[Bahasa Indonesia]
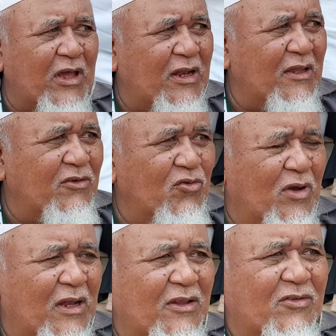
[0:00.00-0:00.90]
Sananya
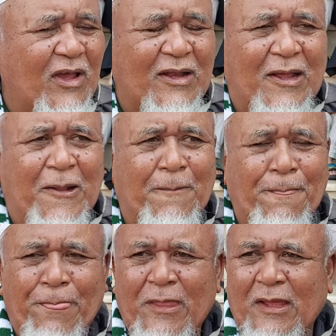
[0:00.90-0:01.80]
juga di sana
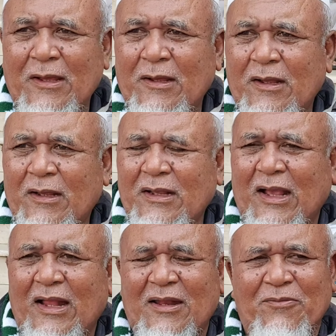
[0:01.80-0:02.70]
lebih adem, lebih tenang.
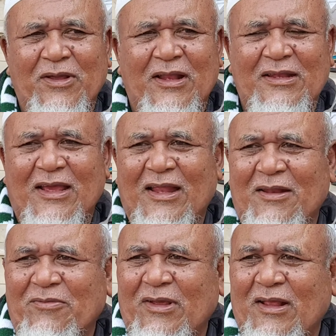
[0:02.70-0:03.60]
Ya, lebih dia
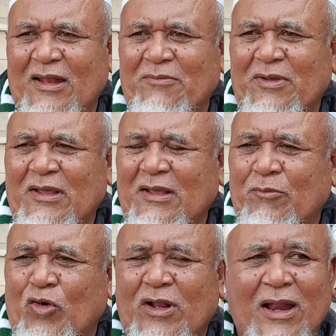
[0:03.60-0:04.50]
lebih lebih
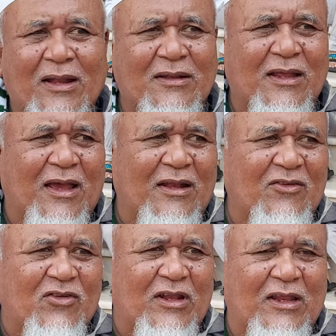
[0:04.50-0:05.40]
moderat ya.
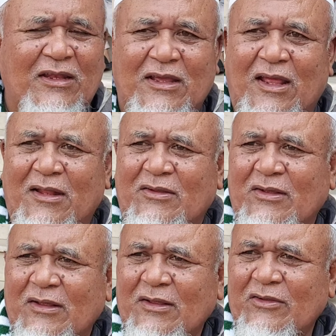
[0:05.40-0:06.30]
Di sini dia
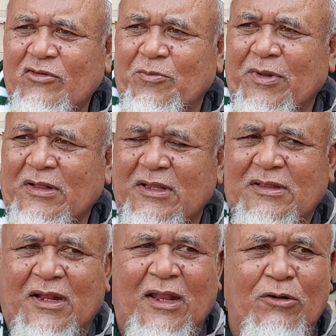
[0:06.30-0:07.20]

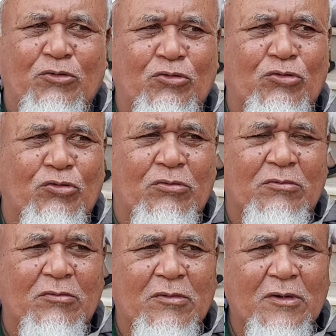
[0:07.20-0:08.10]
seperti terlalu
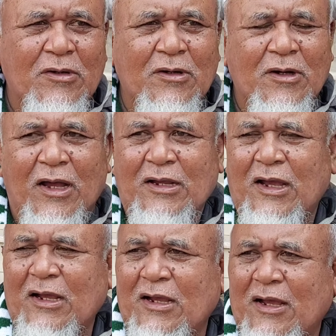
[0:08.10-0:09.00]

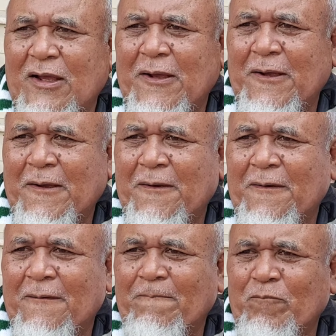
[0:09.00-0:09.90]

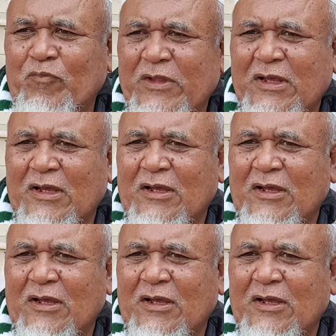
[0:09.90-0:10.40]
agak-agak sempit.